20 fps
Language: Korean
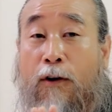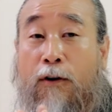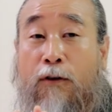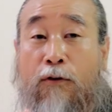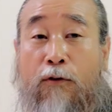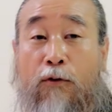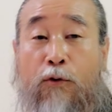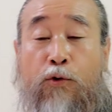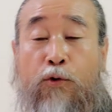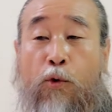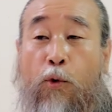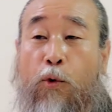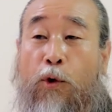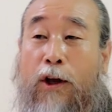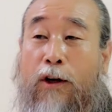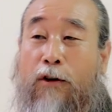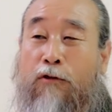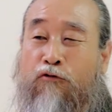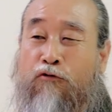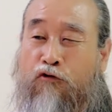그리고
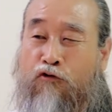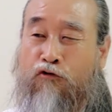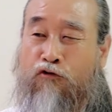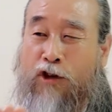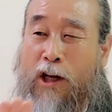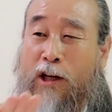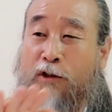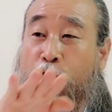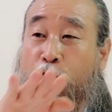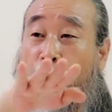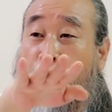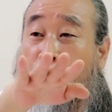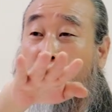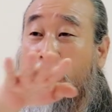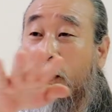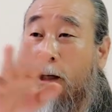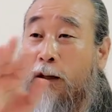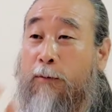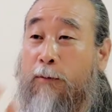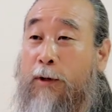교회를 축창
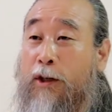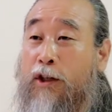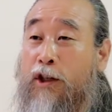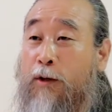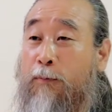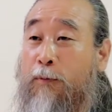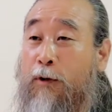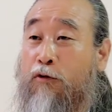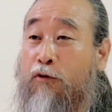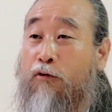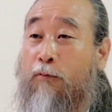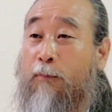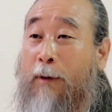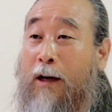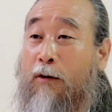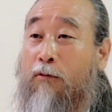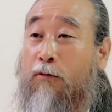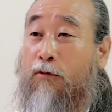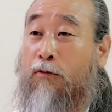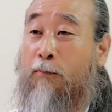쫓아다니며 11조
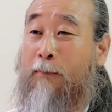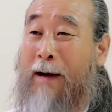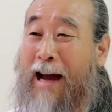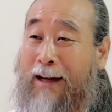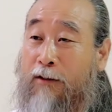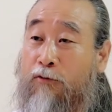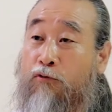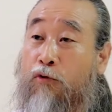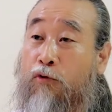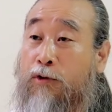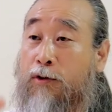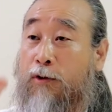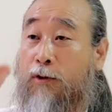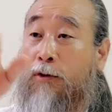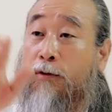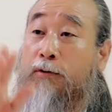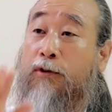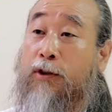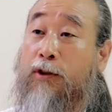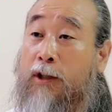말고도 많이
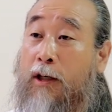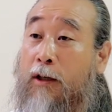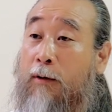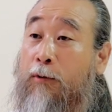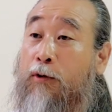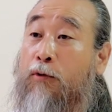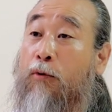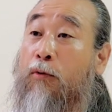줬어요. 저 사람이